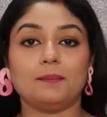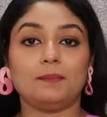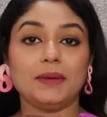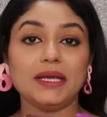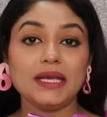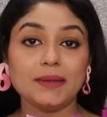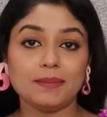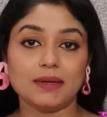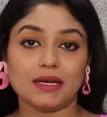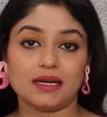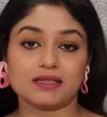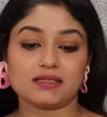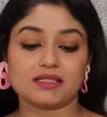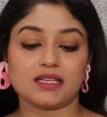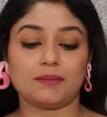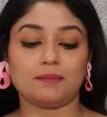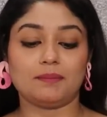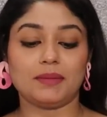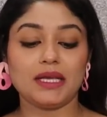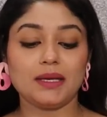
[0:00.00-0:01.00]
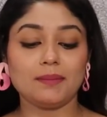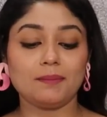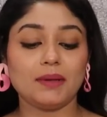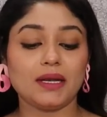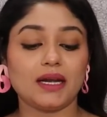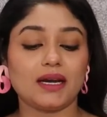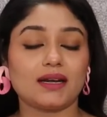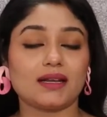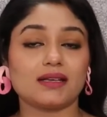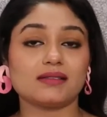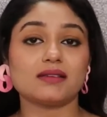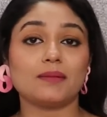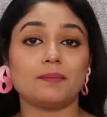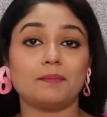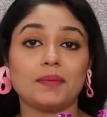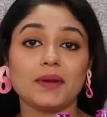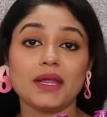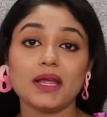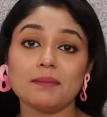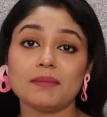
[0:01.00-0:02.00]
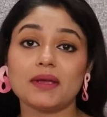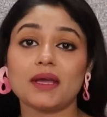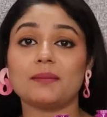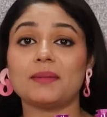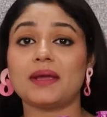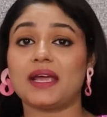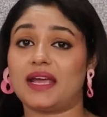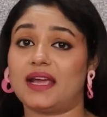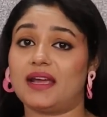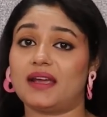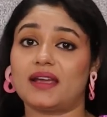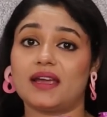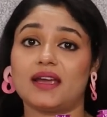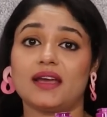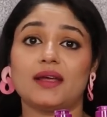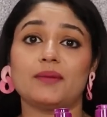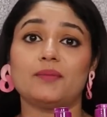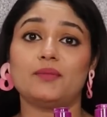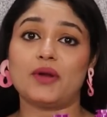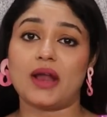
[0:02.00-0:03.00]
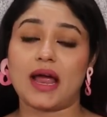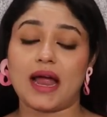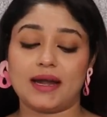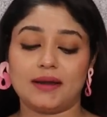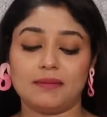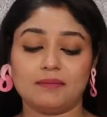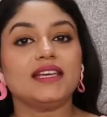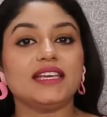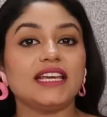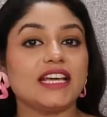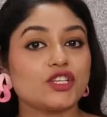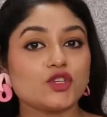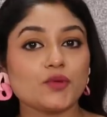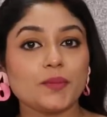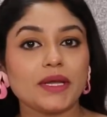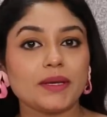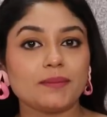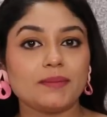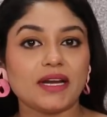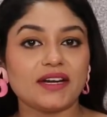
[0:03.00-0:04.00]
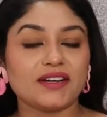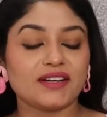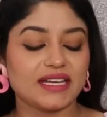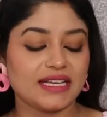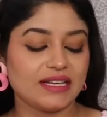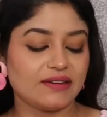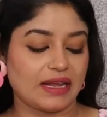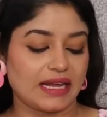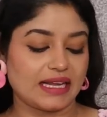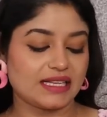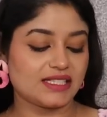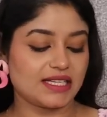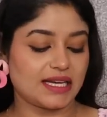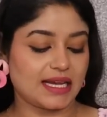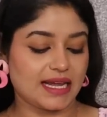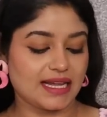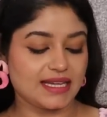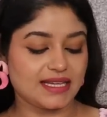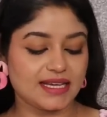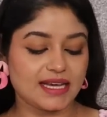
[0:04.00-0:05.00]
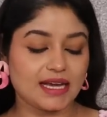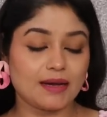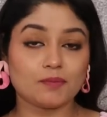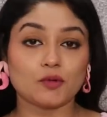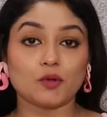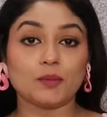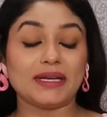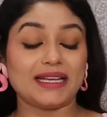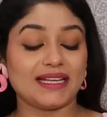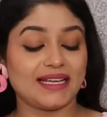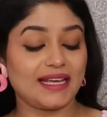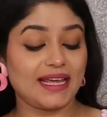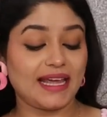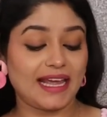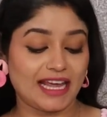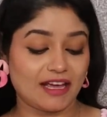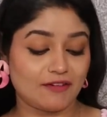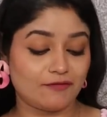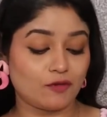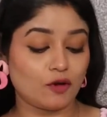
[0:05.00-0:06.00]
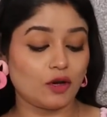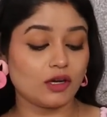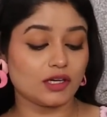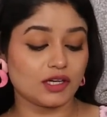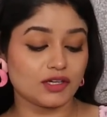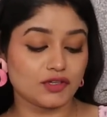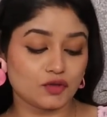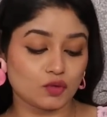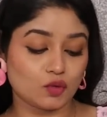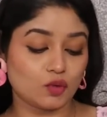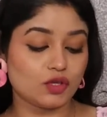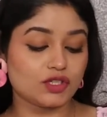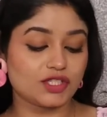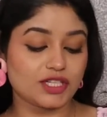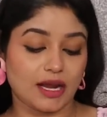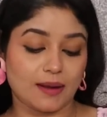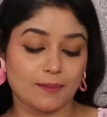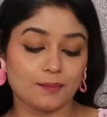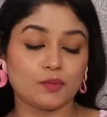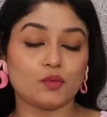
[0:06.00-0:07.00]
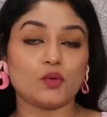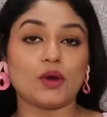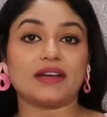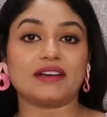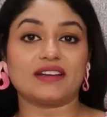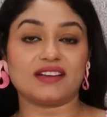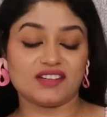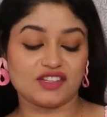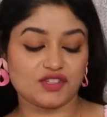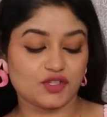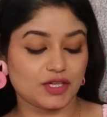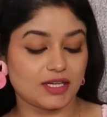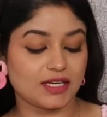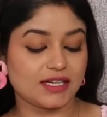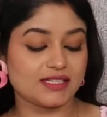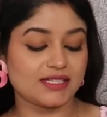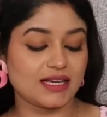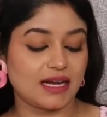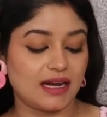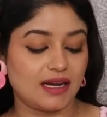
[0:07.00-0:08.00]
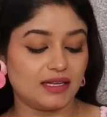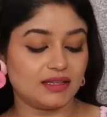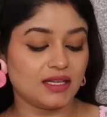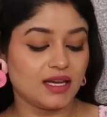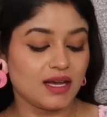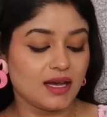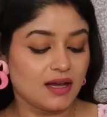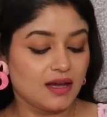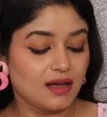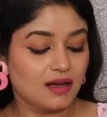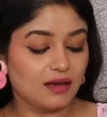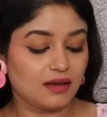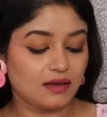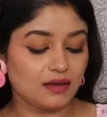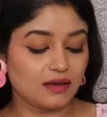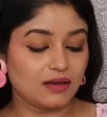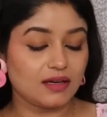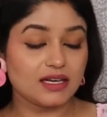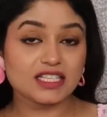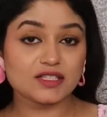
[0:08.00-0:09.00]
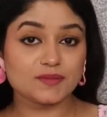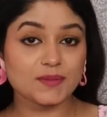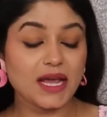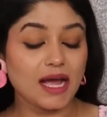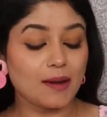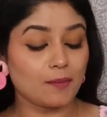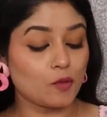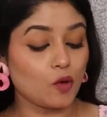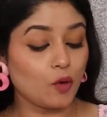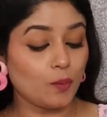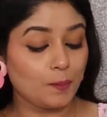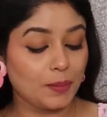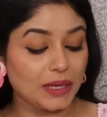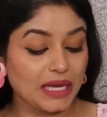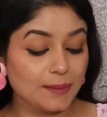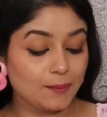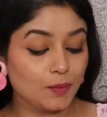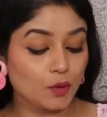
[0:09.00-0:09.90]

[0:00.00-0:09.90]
बी ब्लंट से बी ब्लंट इज़ अ प्रीमियम हेयर केयर ब्रांड ये जो बी ब्लंट की रेंज है ये आपको मिलेगी हेयर फॉल कंट्रोल शैम्पू एंड कंडीशनर के साथ इसमें आपको पी